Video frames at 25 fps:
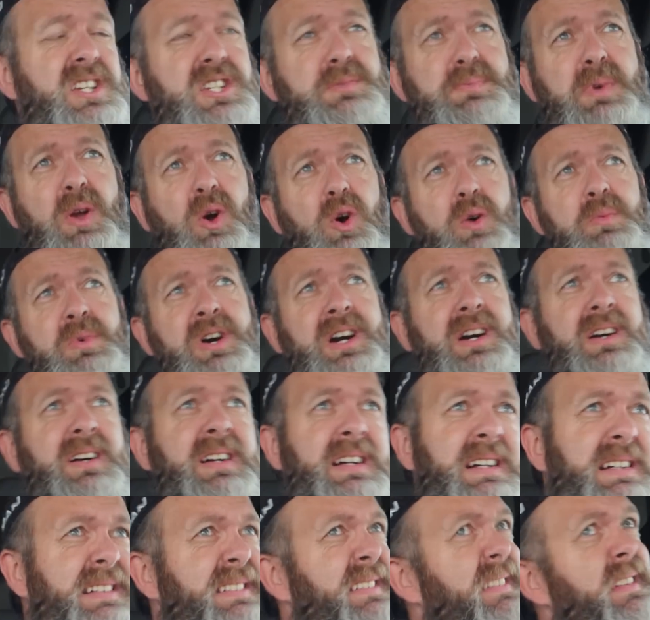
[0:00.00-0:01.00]
J'espère au moins
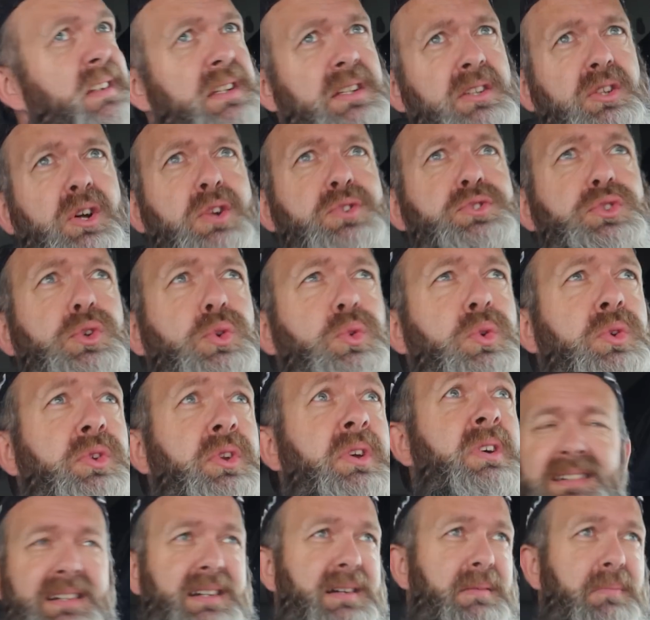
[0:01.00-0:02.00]
30
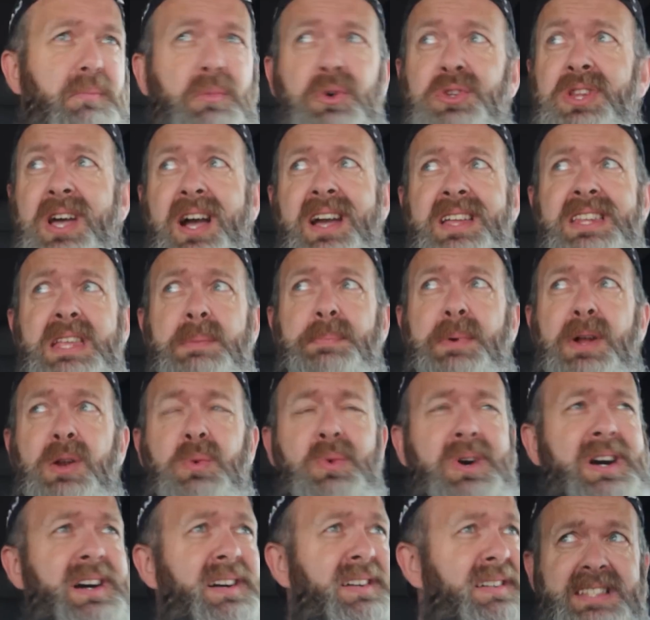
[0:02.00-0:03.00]
secondes. Mon arrêt n'est pas
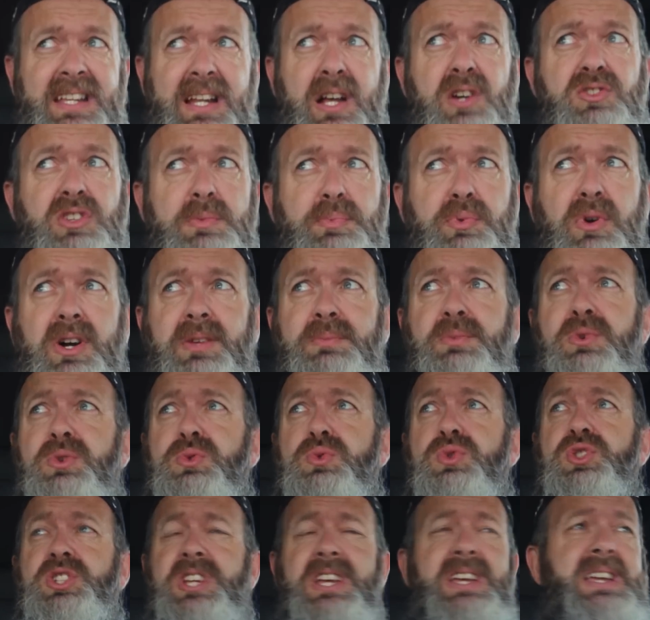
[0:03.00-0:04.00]
loin, c'est là où je vais pouvoir me
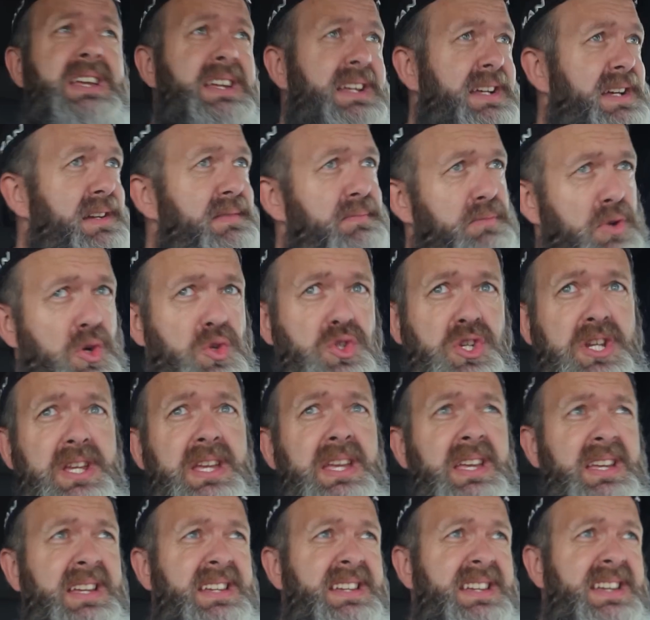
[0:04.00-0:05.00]
doucher,
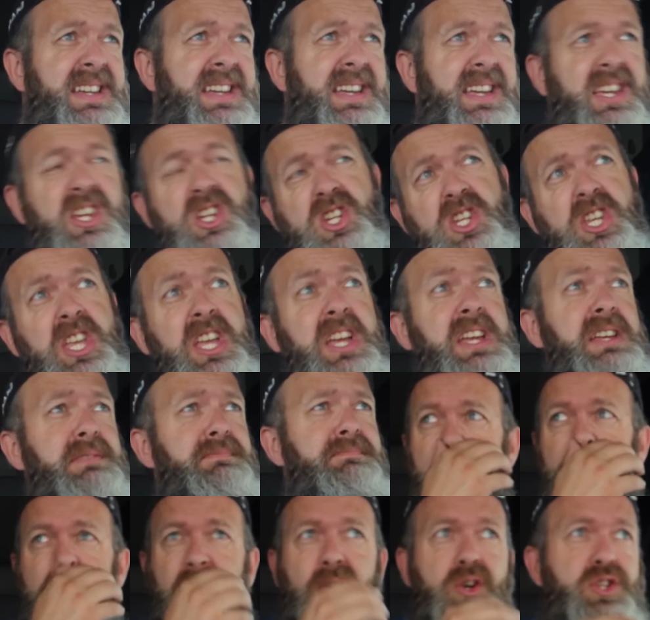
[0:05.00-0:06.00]
manger et chier.
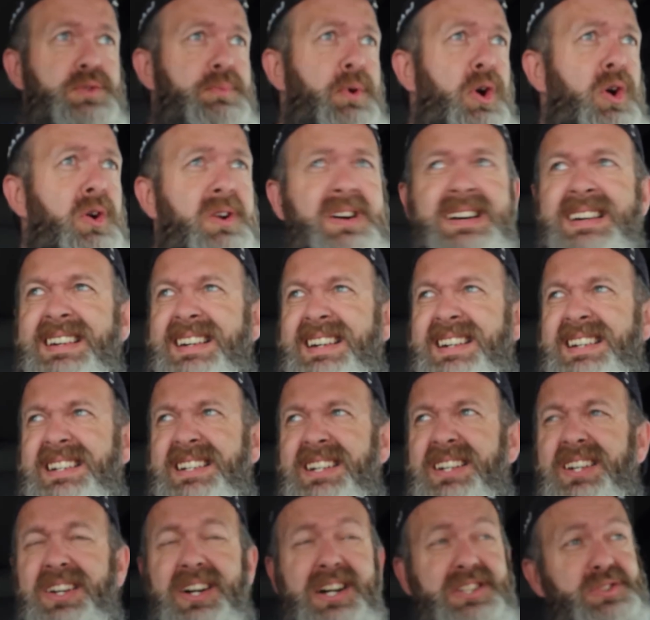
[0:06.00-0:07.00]
Heureusement,
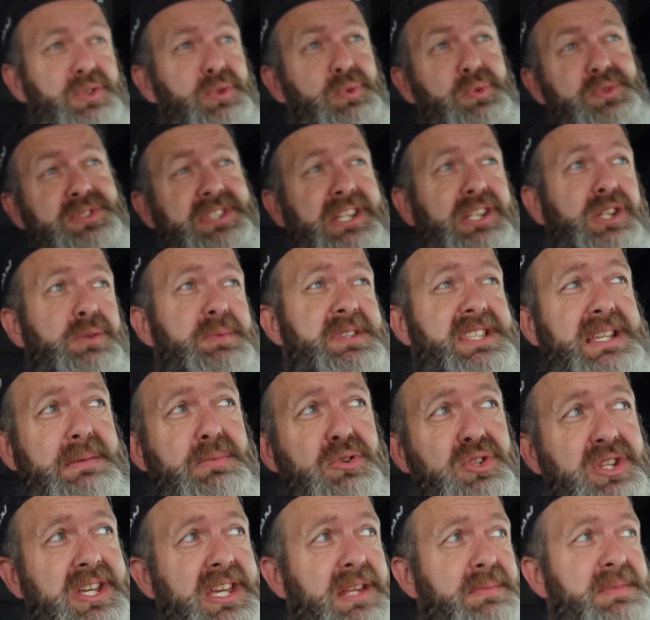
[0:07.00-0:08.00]
grâce au conseil de mes
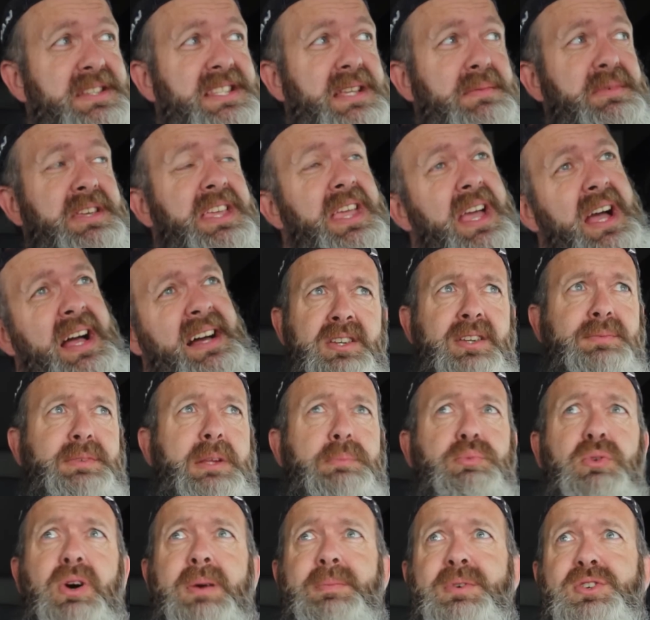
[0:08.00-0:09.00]
abonnés et de mes amis, je vais
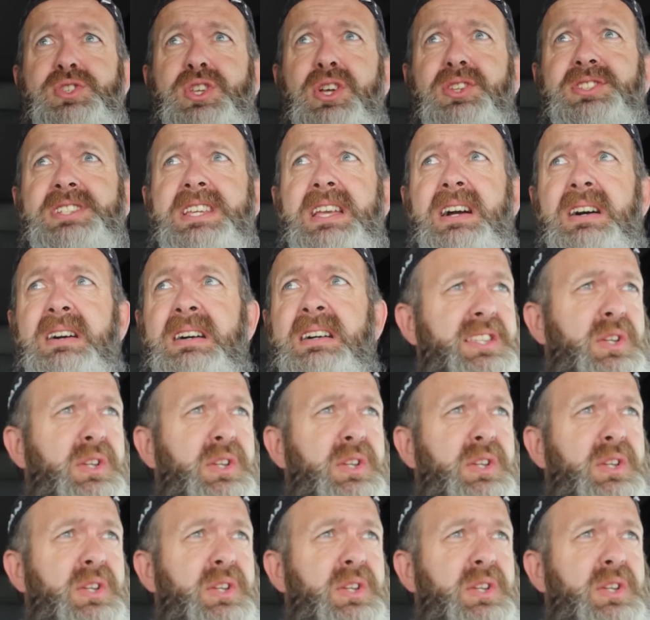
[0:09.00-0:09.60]
peut-être pouvoir m'en sortir.